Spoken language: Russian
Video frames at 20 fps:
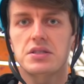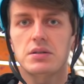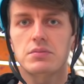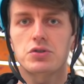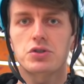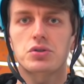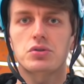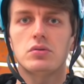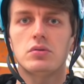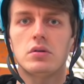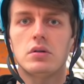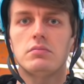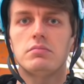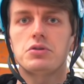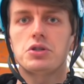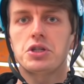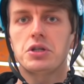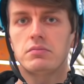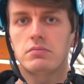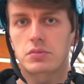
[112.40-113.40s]
с тем, что
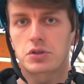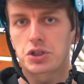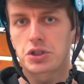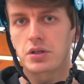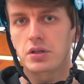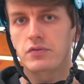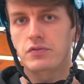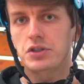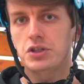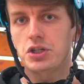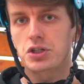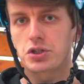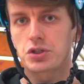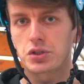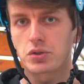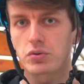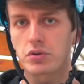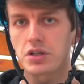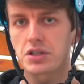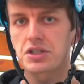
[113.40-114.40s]
чем шире вы
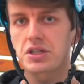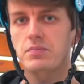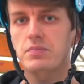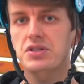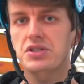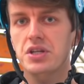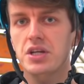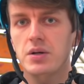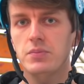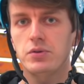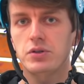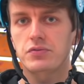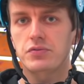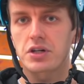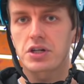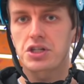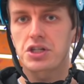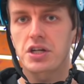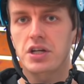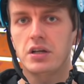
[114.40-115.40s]
держите руки, тем быстрее будет
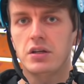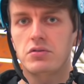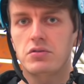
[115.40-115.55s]
вращение.